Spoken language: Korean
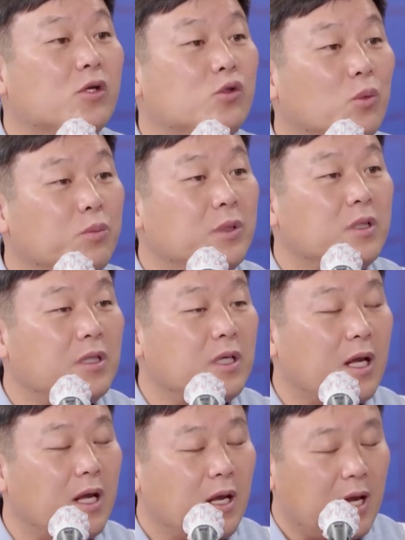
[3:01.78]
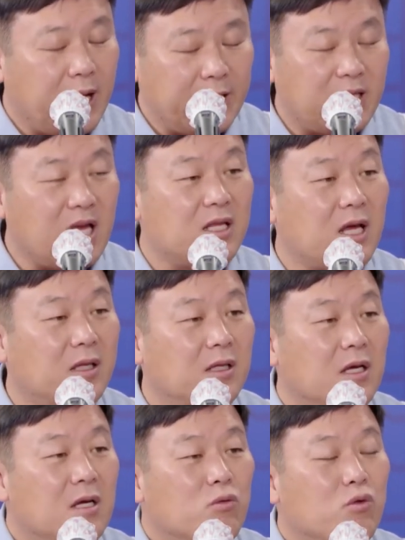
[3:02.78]
수 없는 행태에 대한
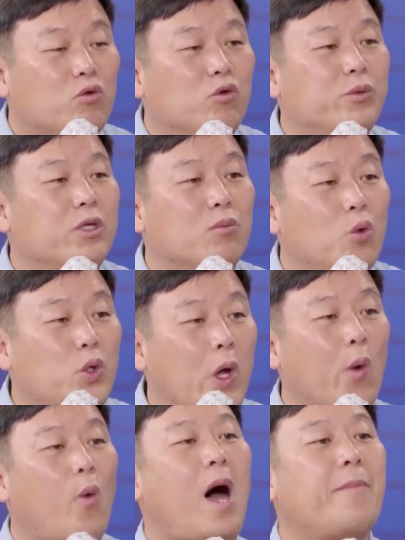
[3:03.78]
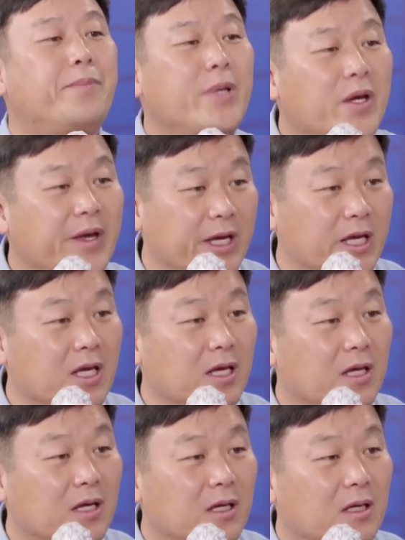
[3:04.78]
우리 네. 국민들 모두의 화병의 위기
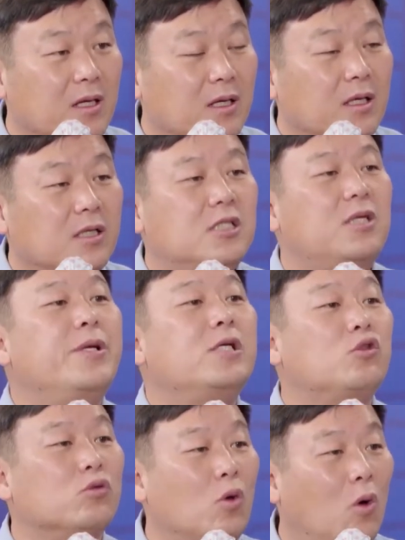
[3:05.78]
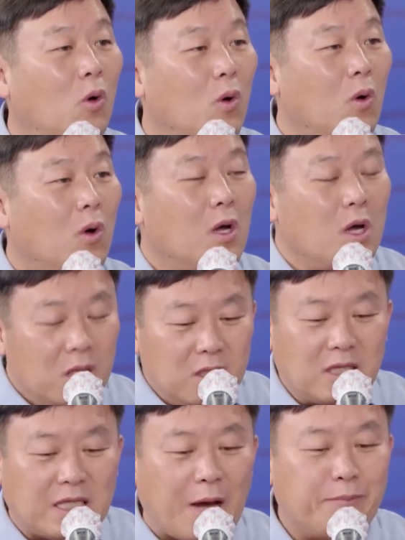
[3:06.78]
음. 11중고.
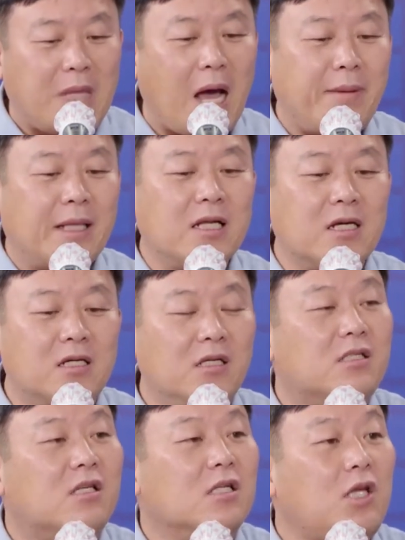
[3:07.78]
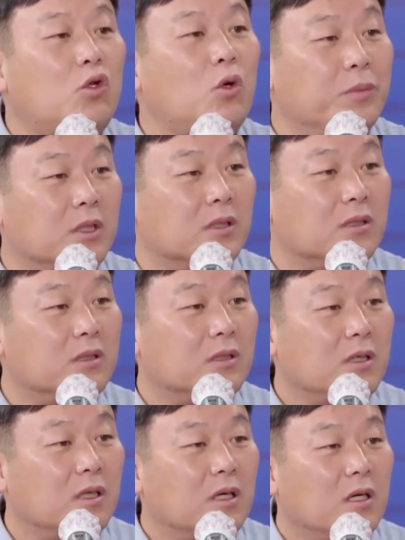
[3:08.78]
근데 답답한데 글 쓸 데도 없는
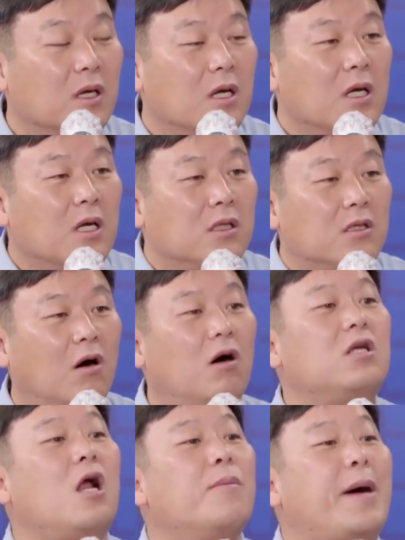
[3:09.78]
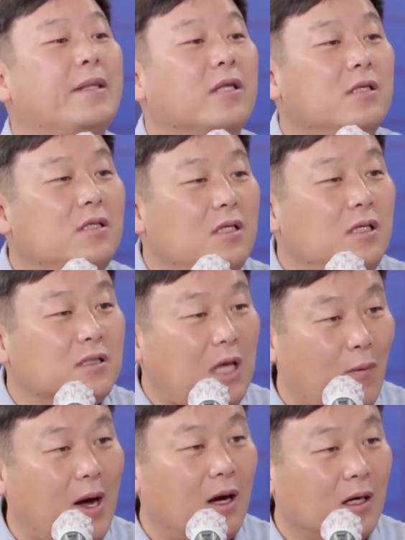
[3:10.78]
네. 더 열받는 이
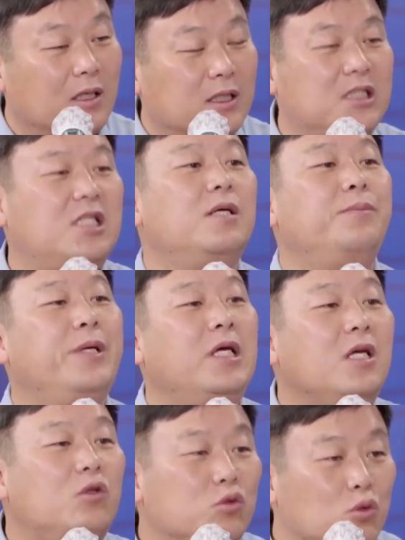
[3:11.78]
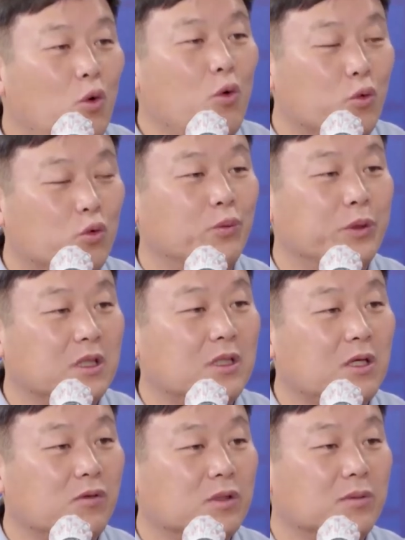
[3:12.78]
상황. 12중고에 어, 어. 우리 국민들이
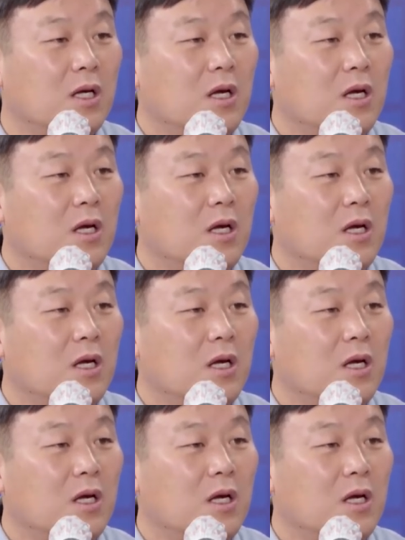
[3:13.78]
시달리고 있어요.